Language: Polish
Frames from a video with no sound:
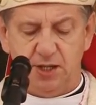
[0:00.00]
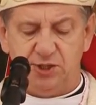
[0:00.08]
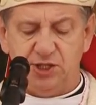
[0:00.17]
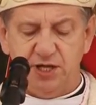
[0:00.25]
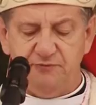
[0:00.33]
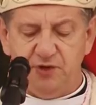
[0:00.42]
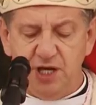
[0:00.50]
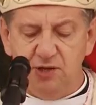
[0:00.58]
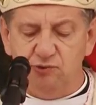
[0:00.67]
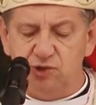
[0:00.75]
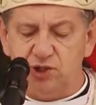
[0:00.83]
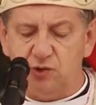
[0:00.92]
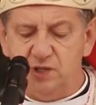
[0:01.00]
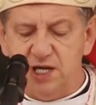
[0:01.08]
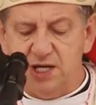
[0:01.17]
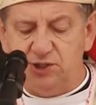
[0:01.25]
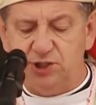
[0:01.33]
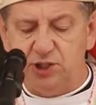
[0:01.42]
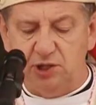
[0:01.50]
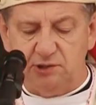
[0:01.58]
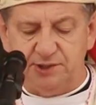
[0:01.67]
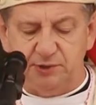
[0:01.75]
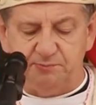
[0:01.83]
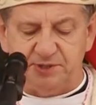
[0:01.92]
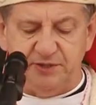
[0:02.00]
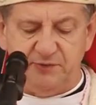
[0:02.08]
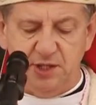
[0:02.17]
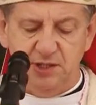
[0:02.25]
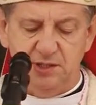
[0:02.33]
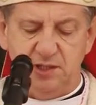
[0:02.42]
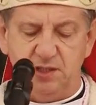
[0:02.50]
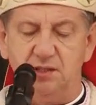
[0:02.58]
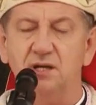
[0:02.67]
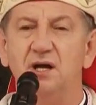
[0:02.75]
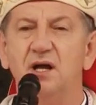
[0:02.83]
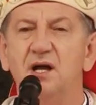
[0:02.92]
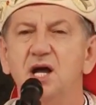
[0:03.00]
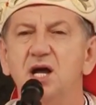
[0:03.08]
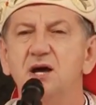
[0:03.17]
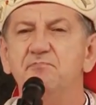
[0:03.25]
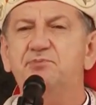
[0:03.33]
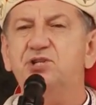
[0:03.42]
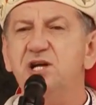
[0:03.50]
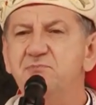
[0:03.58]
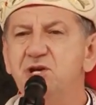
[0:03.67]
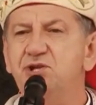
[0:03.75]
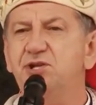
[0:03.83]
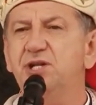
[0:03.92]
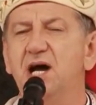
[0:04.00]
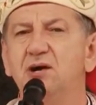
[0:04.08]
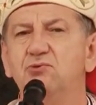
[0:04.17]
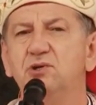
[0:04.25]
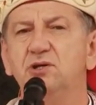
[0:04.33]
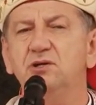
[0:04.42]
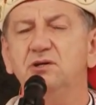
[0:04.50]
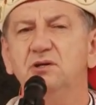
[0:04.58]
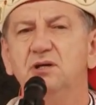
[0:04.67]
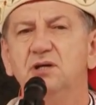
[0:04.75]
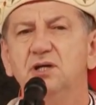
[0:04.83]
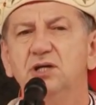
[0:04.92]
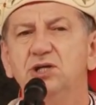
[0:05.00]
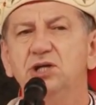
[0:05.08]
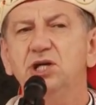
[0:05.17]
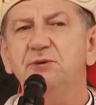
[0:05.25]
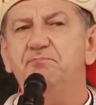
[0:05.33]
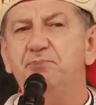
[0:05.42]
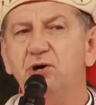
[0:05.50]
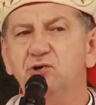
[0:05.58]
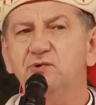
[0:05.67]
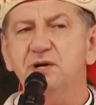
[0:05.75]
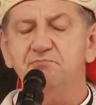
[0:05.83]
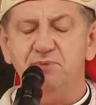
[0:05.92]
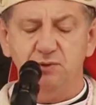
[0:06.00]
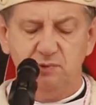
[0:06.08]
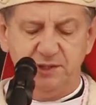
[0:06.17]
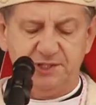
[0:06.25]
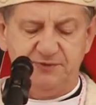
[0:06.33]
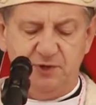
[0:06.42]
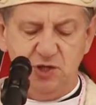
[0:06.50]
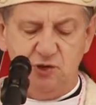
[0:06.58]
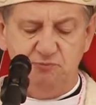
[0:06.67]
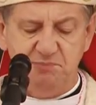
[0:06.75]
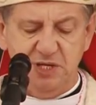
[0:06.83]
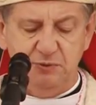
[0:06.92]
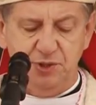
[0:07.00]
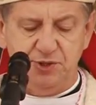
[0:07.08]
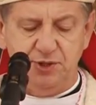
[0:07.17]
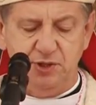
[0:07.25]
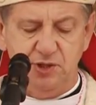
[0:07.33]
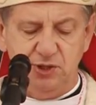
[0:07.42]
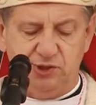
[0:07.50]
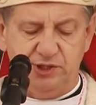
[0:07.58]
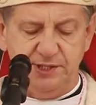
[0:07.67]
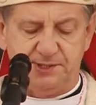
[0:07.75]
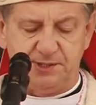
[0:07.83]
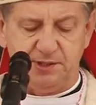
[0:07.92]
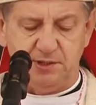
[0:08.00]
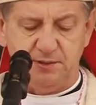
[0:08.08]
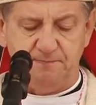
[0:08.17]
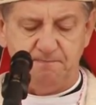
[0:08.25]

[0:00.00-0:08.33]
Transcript: że wielu żołnierzy i osób cywilnych przemyślało i pogłębiło swoją miłość do ojczyzny.